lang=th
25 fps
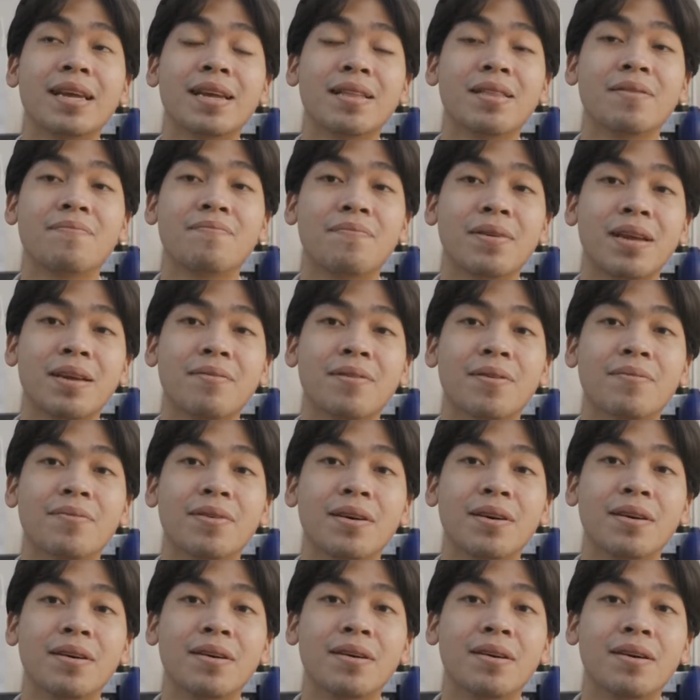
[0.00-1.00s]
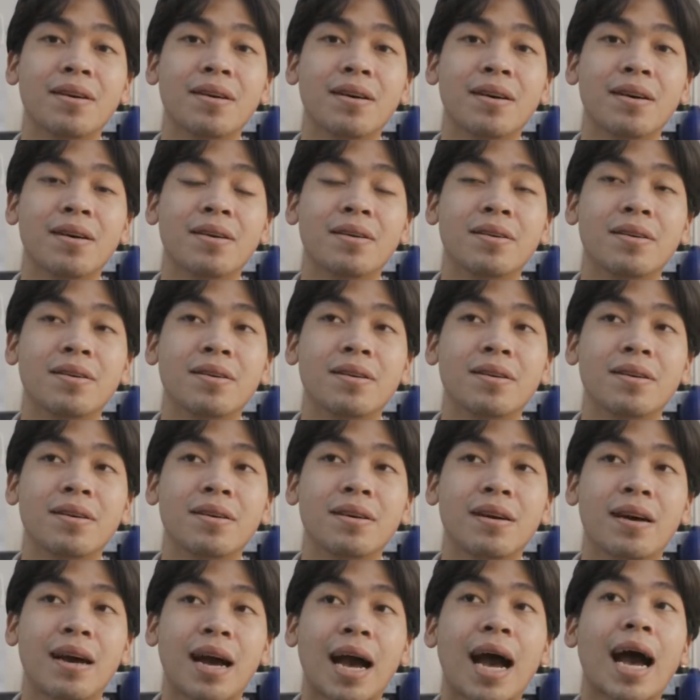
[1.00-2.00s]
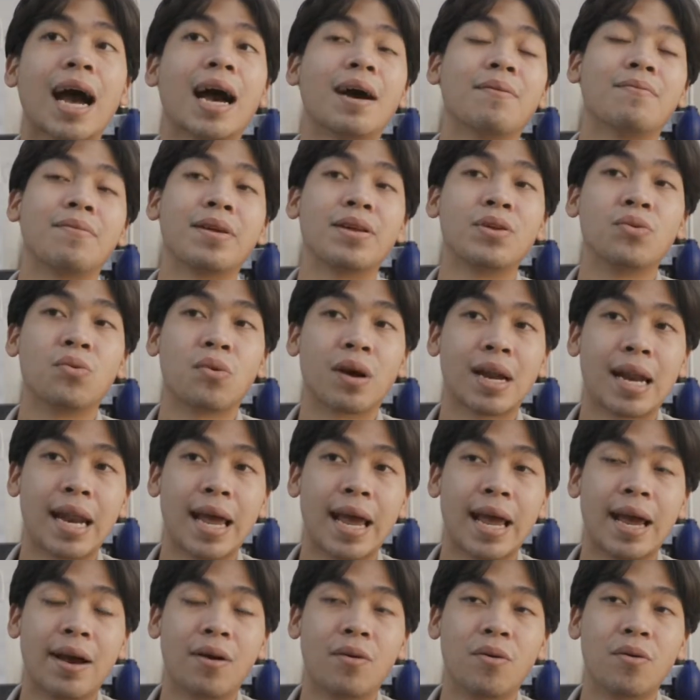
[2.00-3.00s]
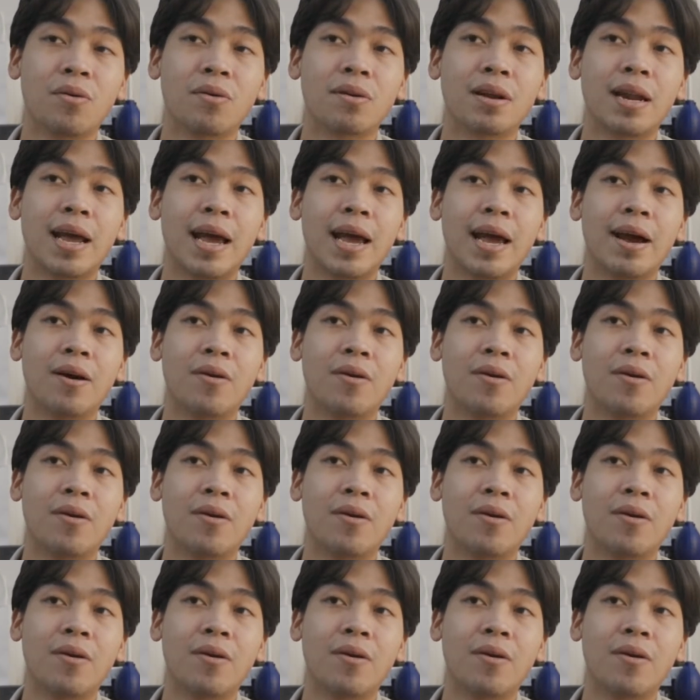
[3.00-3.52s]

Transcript: ยี่สิบปีแบบอ่ะไม่อยู่กันแล้วแล้